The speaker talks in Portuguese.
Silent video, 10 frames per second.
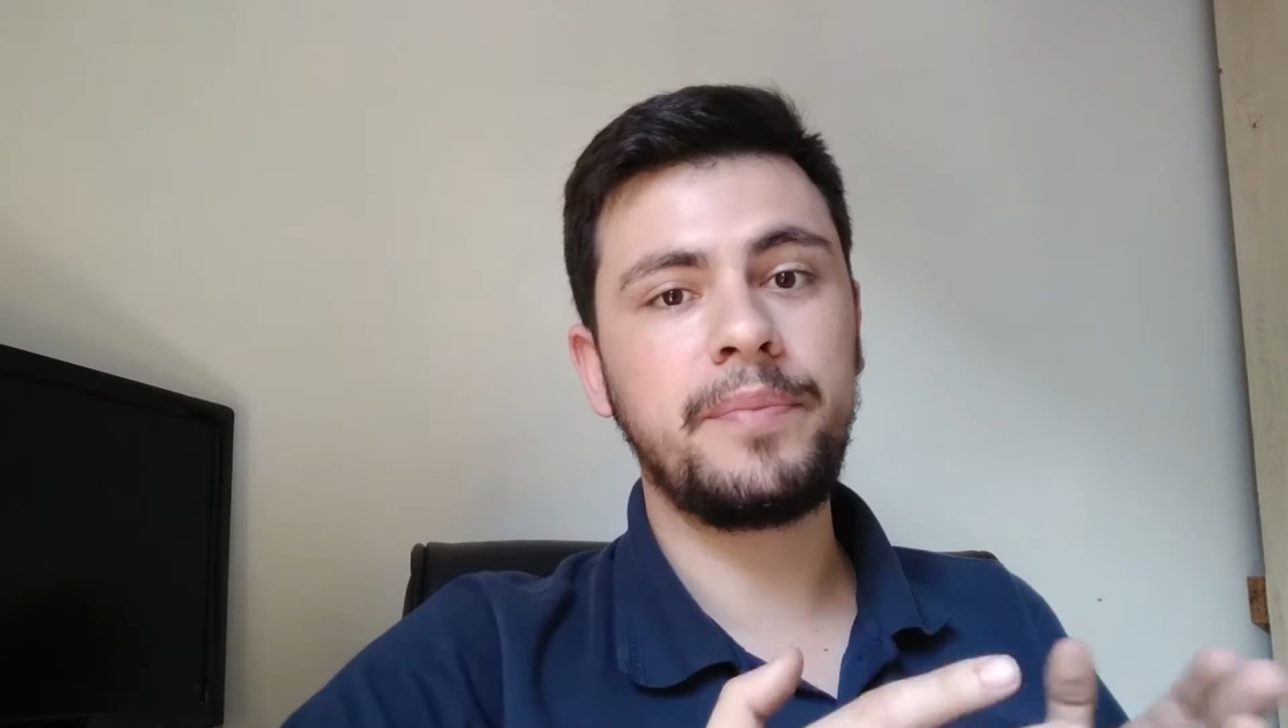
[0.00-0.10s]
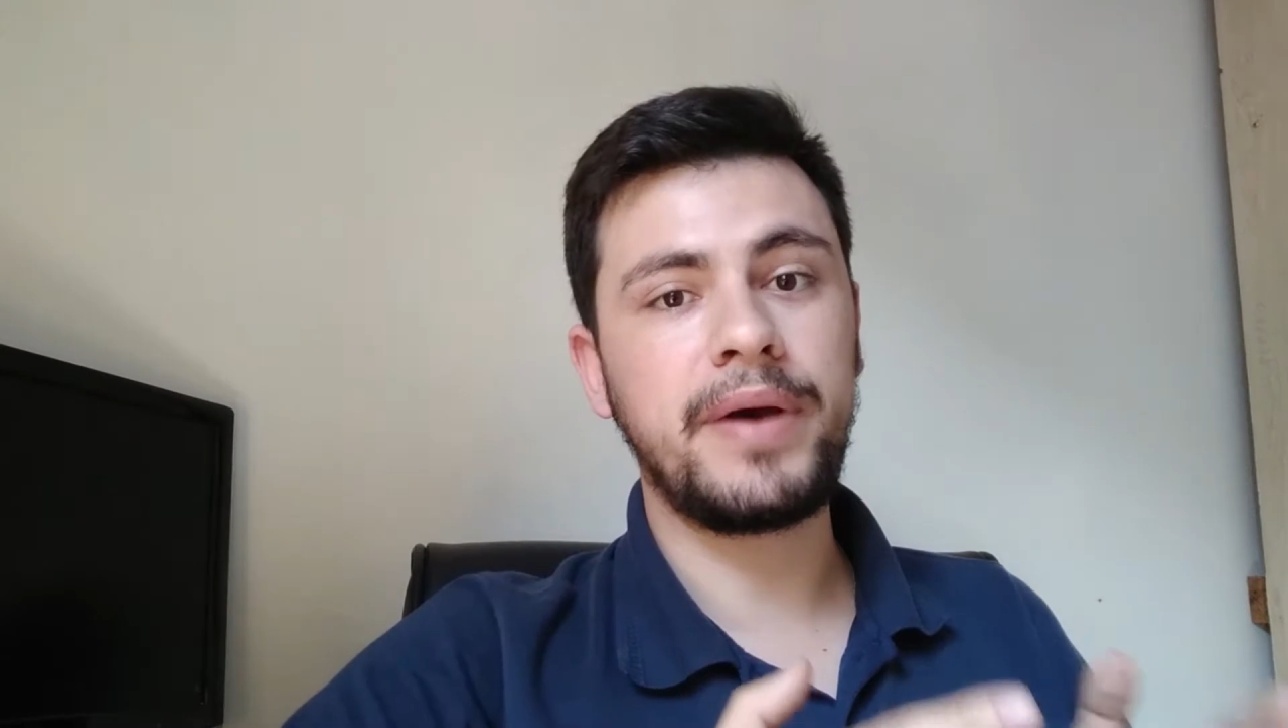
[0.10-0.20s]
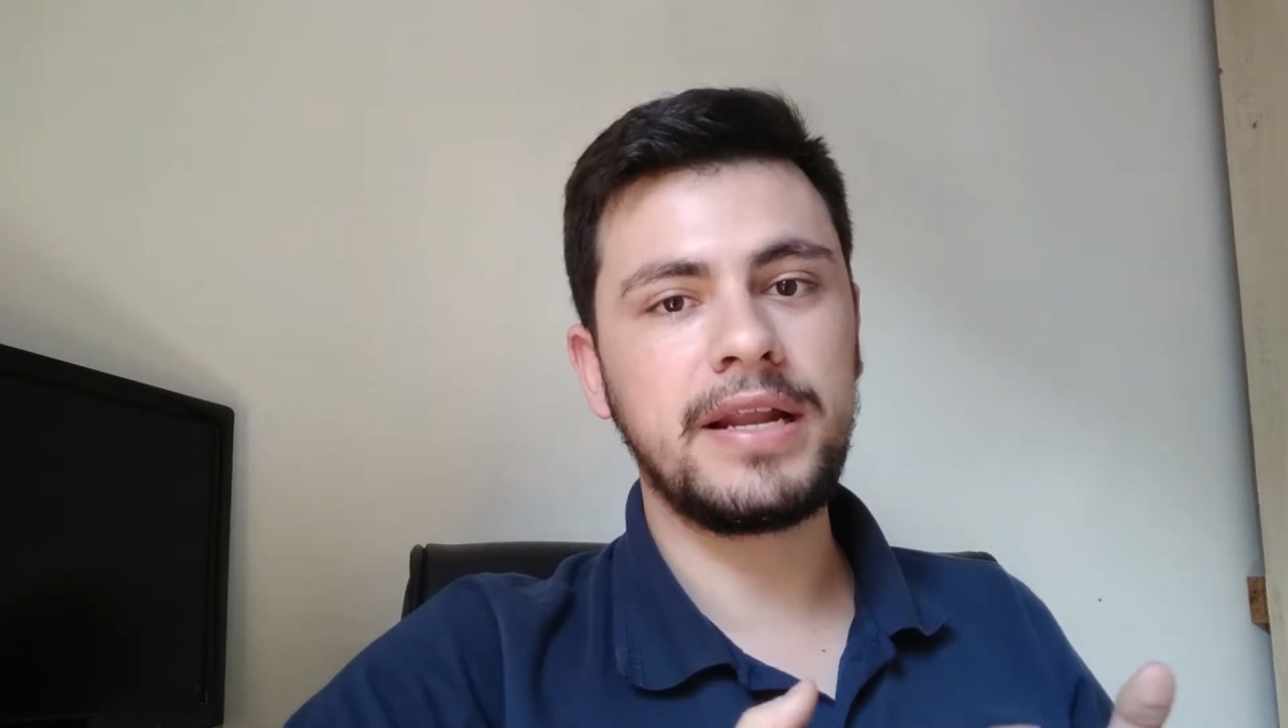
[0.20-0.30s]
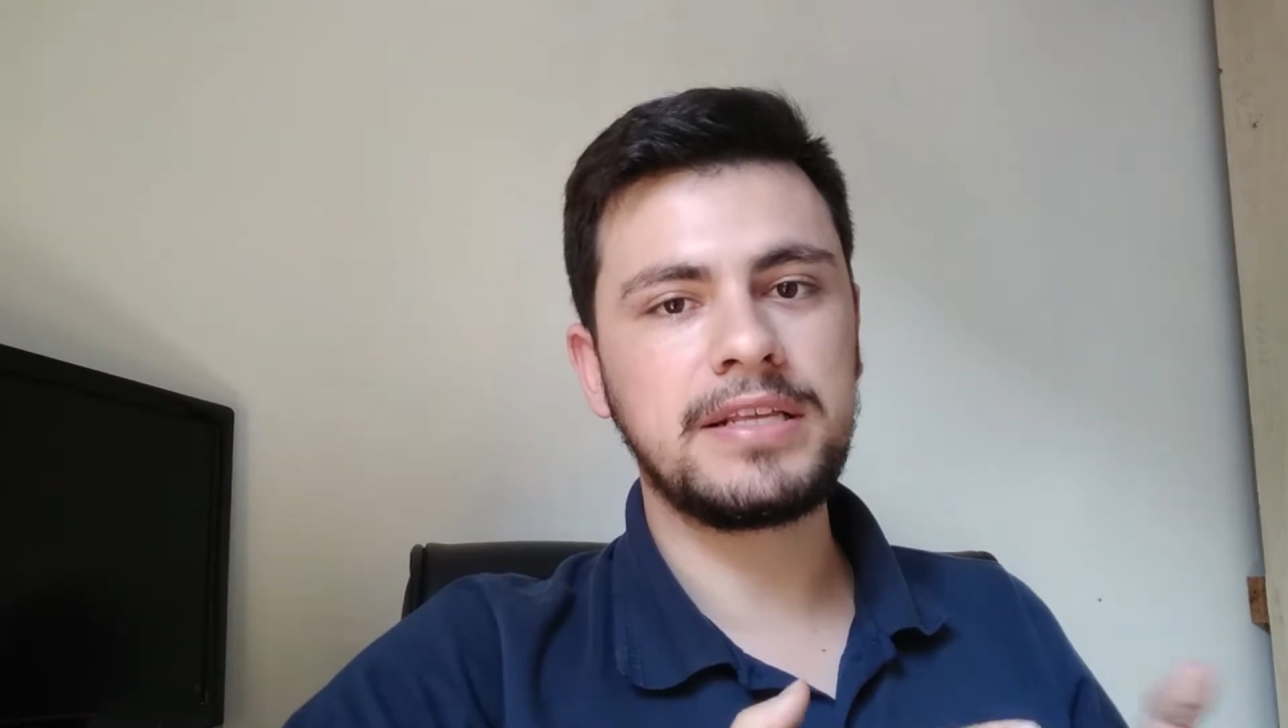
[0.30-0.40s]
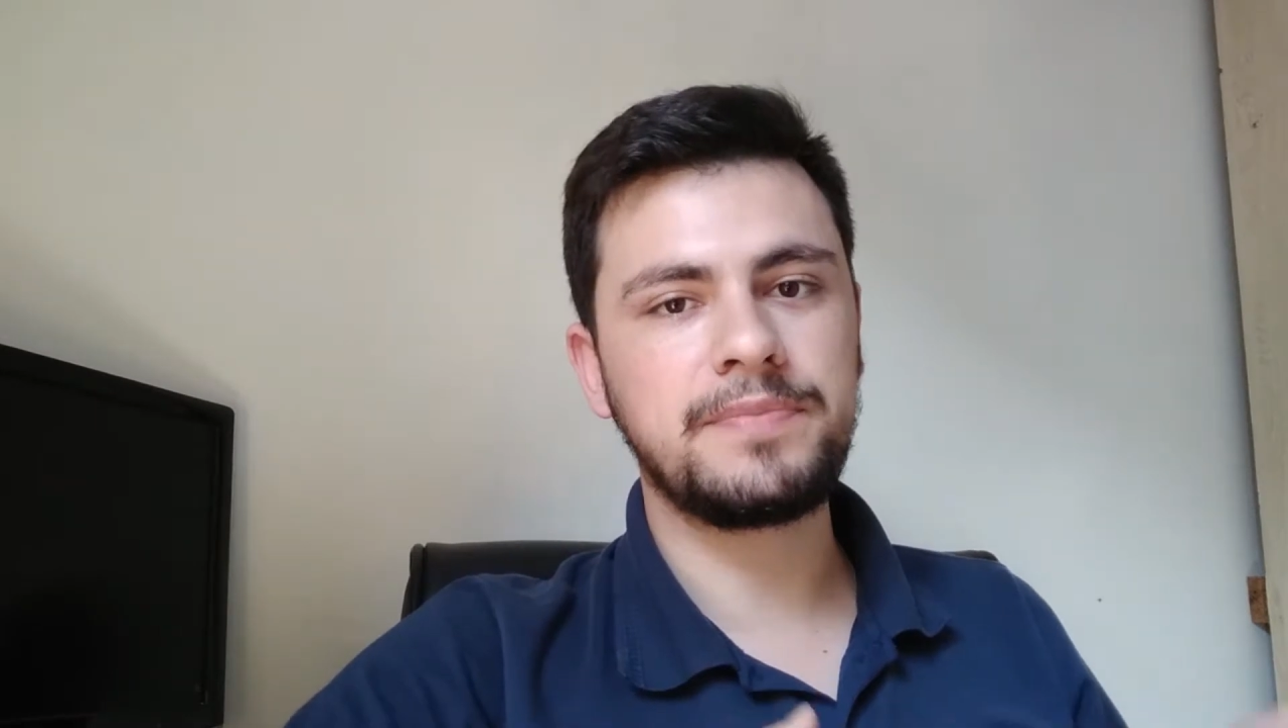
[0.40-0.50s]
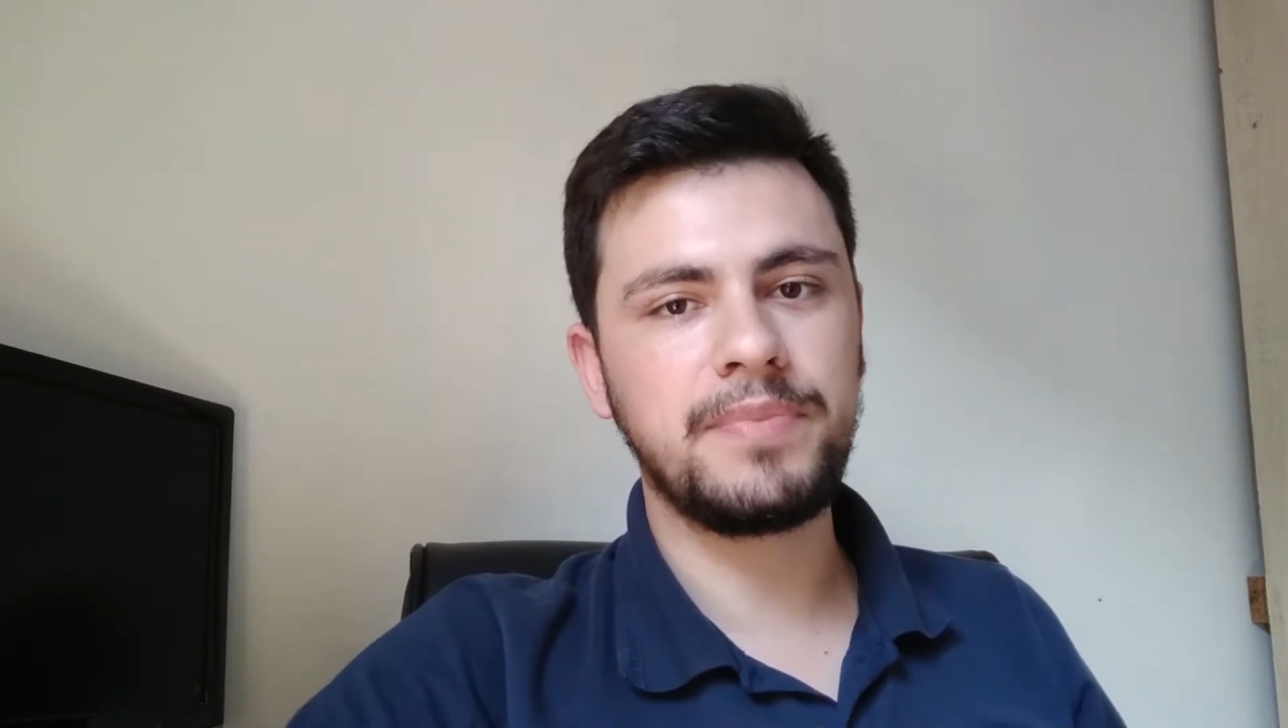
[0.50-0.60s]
para as